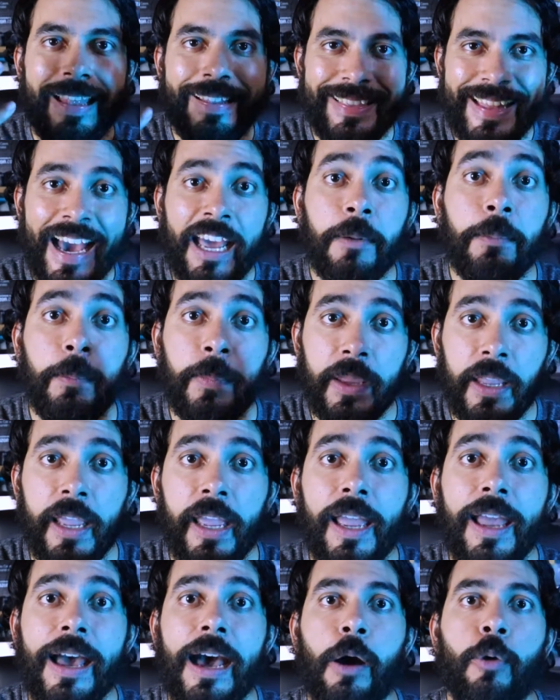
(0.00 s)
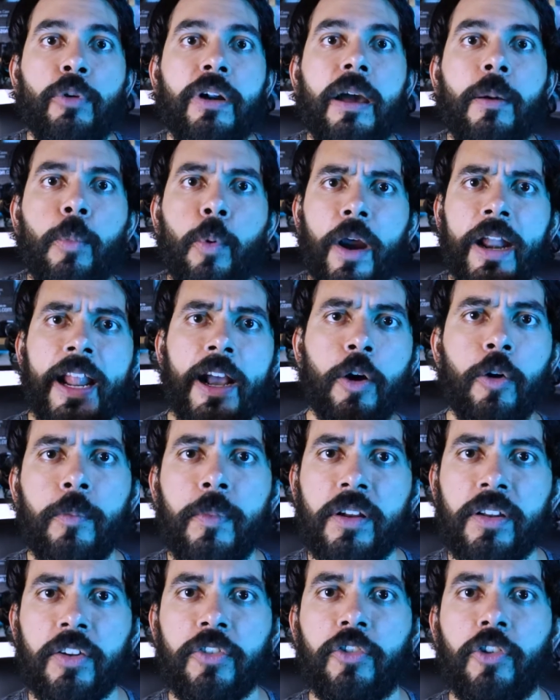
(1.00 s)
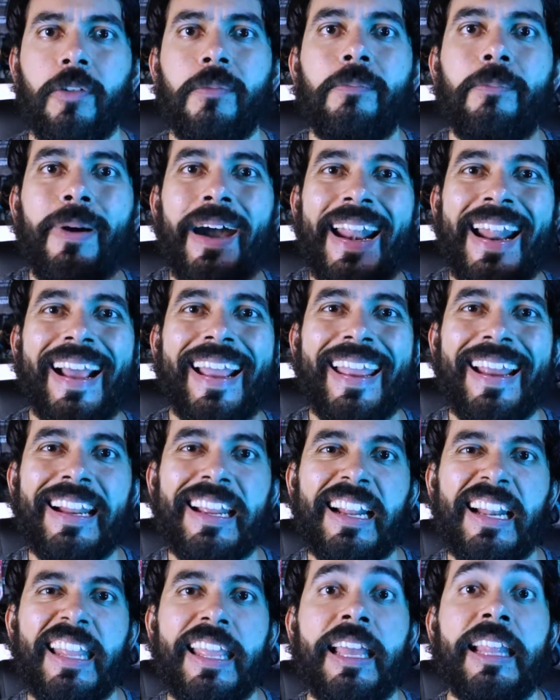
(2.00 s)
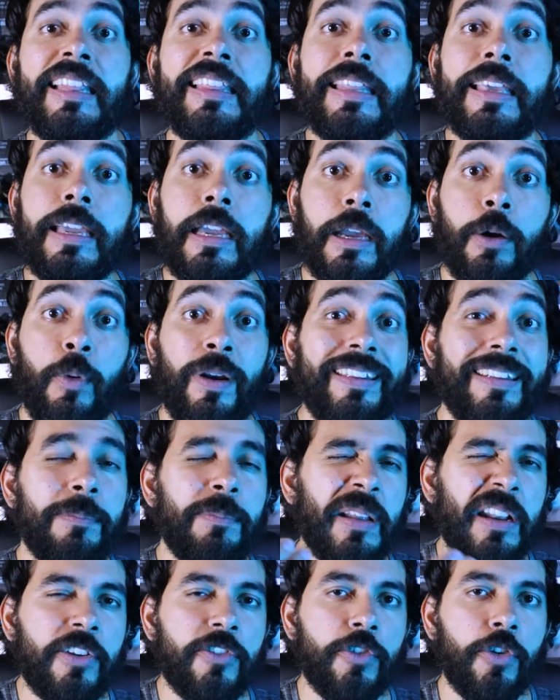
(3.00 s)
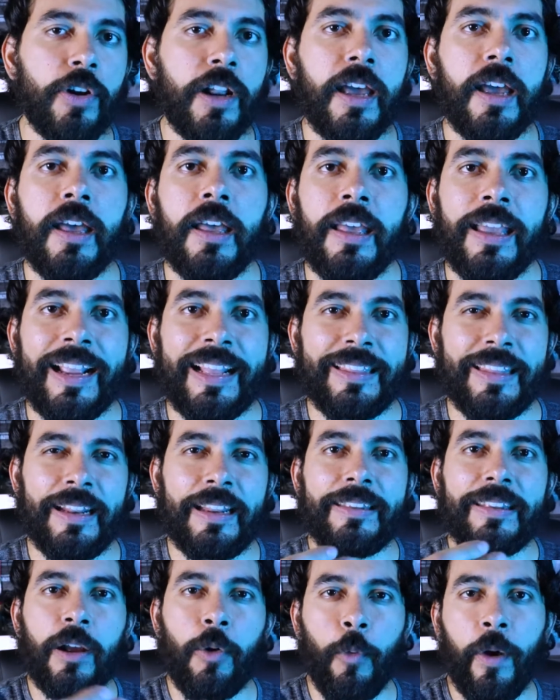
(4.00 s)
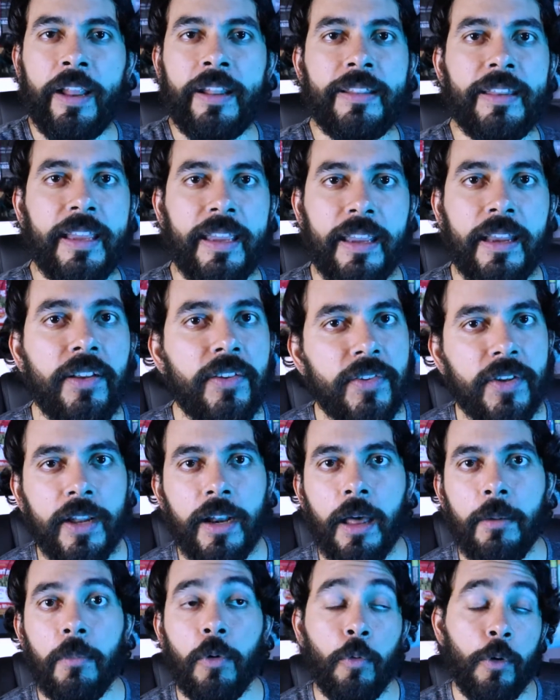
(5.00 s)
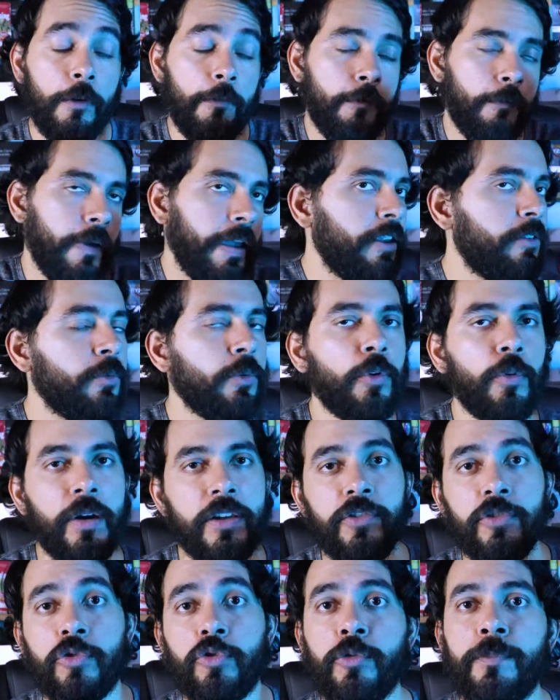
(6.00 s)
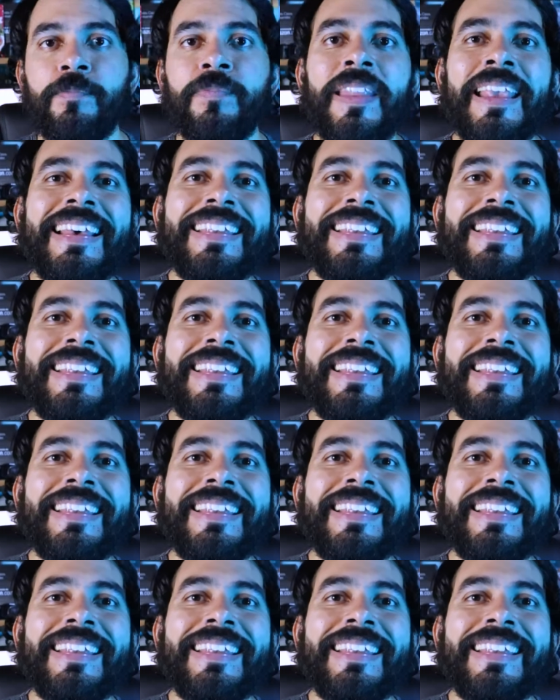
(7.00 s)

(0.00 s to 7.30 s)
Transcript: dar pie a una buena conversación para que el cliente o esa persona que tiene esa cuenta en Instagram o en Facebook o en YouTube